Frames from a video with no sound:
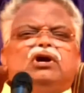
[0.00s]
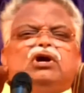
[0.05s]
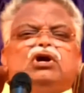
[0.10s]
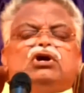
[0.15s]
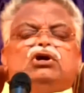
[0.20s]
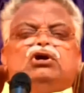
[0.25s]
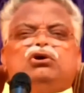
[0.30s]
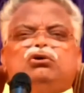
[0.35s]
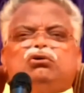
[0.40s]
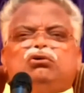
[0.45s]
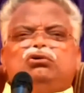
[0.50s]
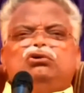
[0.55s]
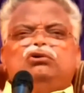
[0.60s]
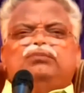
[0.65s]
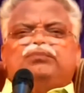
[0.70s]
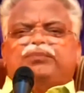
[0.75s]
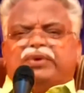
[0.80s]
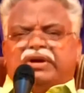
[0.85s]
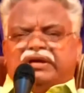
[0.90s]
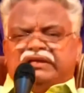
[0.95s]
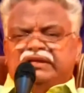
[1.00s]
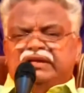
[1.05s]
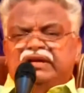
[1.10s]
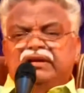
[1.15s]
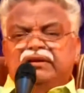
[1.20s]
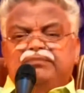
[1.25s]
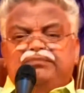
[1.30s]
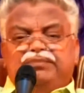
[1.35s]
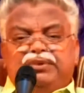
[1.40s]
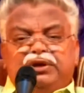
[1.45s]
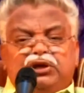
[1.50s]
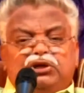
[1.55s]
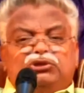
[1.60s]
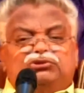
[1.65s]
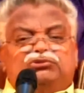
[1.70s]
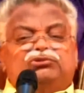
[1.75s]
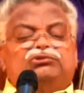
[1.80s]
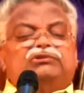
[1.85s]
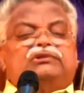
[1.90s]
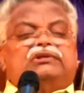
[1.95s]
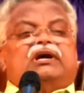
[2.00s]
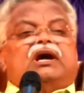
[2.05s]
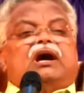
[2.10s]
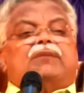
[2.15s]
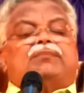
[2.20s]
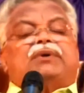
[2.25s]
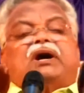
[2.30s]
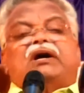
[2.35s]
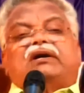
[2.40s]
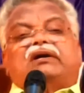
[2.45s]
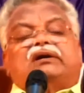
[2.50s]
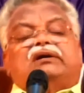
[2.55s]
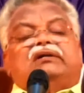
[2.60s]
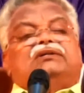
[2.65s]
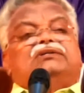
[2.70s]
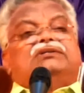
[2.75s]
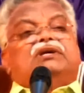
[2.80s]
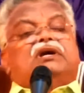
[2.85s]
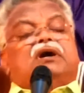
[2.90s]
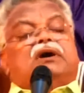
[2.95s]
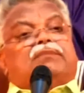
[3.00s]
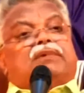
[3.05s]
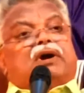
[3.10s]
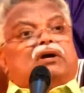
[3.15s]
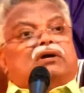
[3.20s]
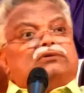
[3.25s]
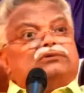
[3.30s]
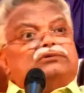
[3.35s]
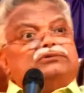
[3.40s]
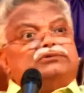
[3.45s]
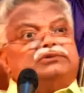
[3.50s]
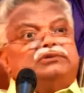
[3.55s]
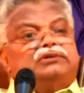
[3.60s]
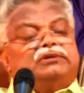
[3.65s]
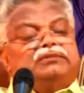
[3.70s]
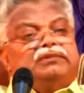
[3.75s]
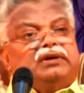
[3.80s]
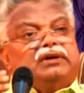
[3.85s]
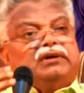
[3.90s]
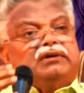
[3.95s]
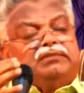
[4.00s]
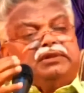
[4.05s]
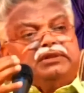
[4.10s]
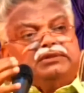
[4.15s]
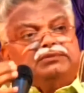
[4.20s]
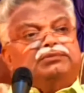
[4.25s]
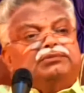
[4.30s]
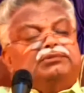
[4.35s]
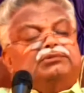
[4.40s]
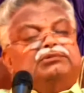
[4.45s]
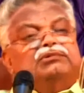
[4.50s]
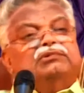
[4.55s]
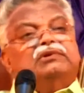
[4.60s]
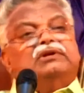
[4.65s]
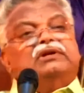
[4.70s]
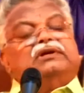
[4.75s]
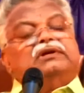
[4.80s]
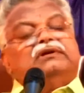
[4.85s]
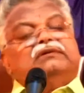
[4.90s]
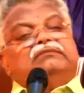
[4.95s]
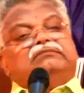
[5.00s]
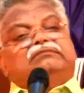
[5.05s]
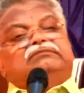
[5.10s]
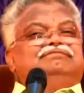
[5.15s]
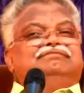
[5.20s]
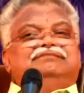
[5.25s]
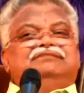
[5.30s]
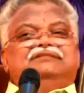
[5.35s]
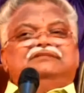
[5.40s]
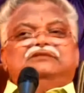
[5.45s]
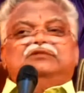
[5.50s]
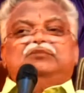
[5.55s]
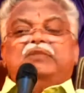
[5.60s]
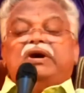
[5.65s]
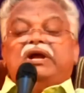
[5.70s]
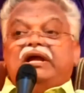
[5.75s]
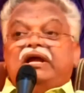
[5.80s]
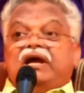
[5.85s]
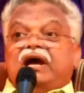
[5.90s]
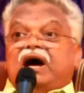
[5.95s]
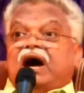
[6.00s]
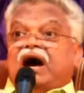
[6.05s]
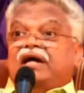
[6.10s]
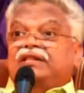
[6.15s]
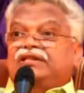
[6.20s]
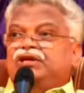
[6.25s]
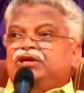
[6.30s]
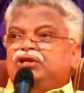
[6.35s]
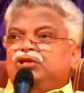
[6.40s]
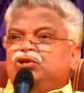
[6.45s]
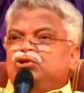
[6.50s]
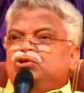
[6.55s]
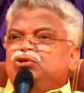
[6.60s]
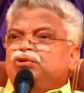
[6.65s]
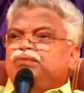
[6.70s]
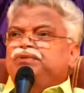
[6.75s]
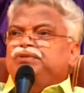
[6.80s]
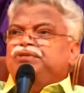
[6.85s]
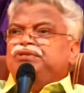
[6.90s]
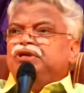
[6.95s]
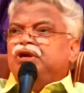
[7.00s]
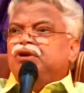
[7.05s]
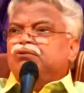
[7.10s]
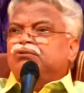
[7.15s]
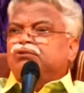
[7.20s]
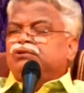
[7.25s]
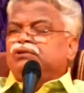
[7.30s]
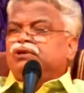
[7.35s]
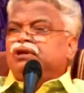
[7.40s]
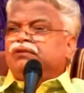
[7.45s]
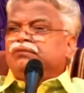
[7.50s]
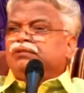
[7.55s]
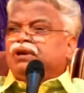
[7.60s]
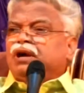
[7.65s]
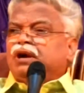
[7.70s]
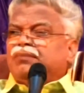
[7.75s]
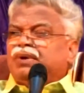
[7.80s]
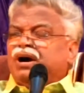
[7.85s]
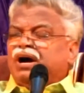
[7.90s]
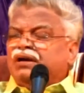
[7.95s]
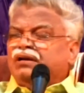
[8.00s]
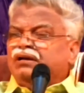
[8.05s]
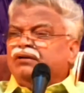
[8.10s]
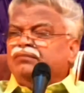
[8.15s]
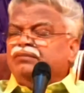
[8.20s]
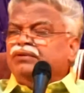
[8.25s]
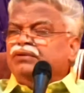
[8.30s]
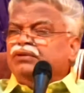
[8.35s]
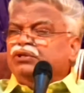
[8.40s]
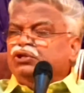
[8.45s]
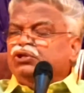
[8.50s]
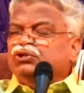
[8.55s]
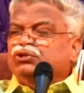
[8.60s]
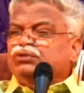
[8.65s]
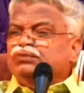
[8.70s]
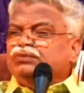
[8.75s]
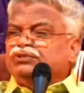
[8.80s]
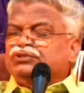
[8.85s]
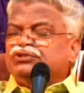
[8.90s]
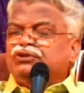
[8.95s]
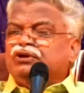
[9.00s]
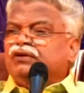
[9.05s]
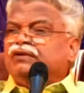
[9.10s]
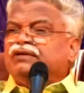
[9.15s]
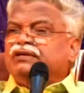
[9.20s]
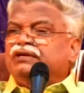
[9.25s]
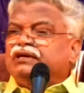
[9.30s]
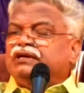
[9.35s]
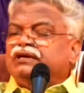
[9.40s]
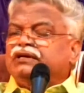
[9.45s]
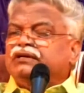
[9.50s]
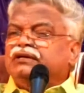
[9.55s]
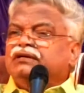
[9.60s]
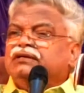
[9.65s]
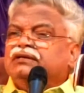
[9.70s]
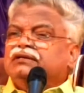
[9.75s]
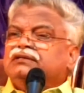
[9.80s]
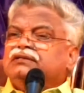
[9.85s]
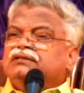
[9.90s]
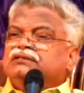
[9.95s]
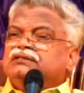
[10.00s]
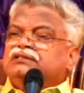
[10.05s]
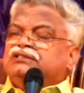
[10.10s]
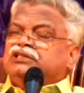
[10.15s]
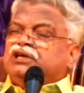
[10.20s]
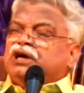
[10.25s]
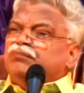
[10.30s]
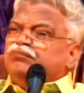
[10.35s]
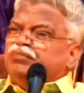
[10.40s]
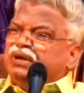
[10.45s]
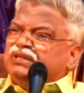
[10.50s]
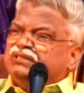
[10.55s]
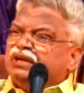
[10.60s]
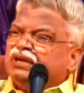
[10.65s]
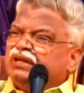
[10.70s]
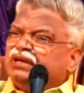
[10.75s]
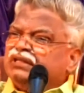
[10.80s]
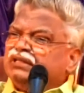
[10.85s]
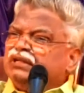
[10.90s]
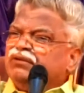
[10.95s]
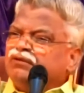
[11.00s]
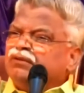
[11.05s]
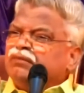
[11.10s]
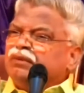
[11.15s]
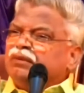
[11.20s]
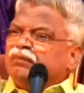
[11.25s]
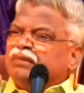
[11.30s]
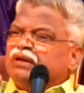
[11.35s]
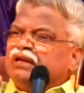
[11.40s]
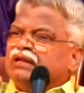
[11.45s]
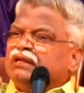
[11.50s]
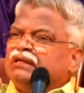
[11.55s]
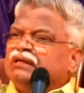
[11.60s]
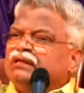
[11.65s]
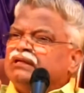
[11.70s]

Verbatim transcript: ఈరోజు ప్రజలను పీడిస్తుంటే ఆ పాట నిజంగా పాట చూస్తుంటే మనకు మర్చిపోతుందండి మరి అది ఎందుకు చూపించారనుకుంటున్నారు మీరు ఆ పాటను మేము ఎందుకు చూపిస్తున్నామంటే చంపేస్తాడు కదా దేవుడు మిమ్మల్ని